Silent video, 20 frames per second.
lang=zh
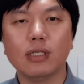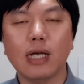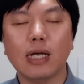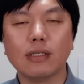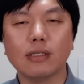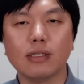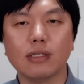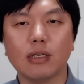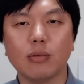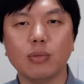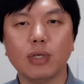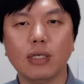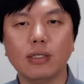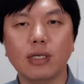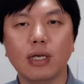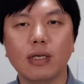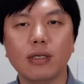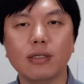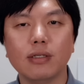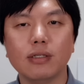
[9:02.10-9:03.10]
下次节目再
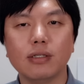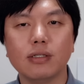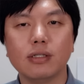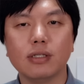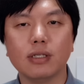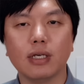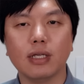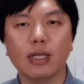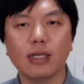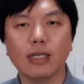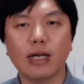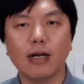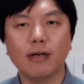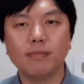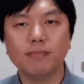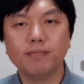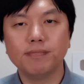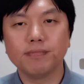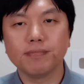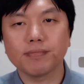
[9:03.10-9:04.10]
见，谢谢大
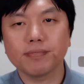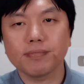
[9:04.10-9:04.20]
家。